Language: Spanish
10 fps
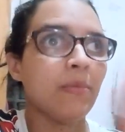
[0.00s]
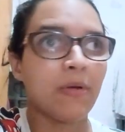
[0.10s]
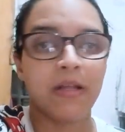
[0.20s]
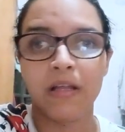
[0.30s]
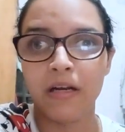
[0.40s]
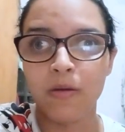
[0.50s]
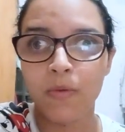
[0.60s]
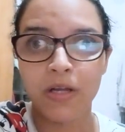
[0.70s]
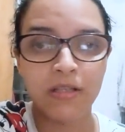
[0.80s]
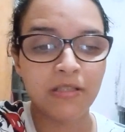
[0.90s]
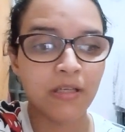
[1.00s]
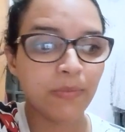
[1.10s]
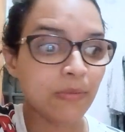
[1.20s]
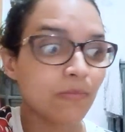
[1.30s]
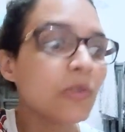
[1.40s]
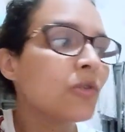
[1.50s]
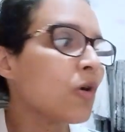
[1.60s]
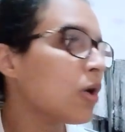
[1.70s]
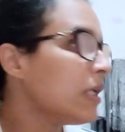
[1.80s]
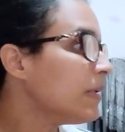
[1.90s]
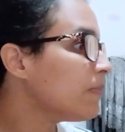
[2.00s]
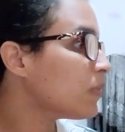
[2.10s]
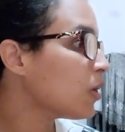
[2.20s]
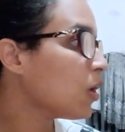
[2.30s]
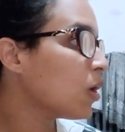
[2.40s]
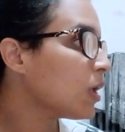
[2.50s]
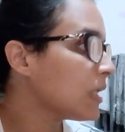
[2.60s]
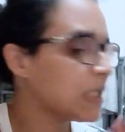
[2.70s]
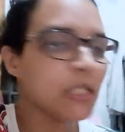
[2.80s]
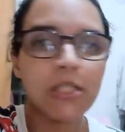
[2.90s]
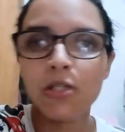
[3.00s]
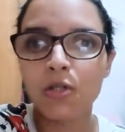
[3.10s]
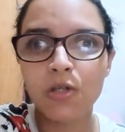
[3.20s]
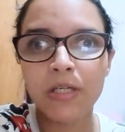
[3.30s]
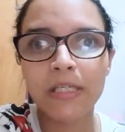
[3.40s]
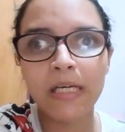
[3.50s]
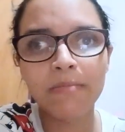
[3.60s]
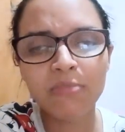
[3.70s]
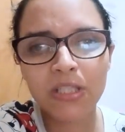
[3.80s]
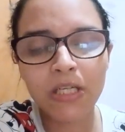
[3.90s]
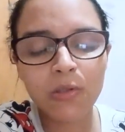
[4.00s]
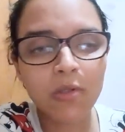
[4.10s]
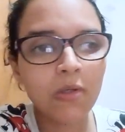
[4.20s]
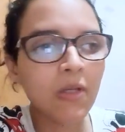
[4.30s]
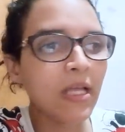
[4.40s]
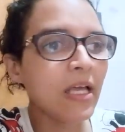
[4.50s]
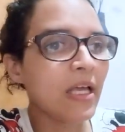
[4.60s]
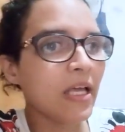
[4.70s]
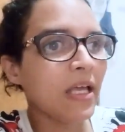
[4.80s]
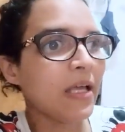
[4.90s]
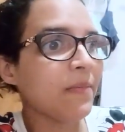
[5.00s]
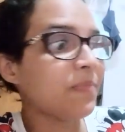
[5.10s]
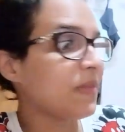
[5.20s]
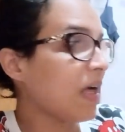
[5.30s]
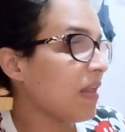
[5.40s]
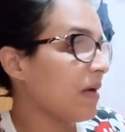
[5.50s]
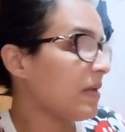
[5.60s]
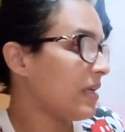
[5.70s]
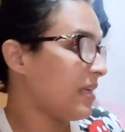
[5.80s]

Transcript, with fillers: para dejar como quien dice, pues todo limpio y yo creo que ya sería todo. Eh, nada,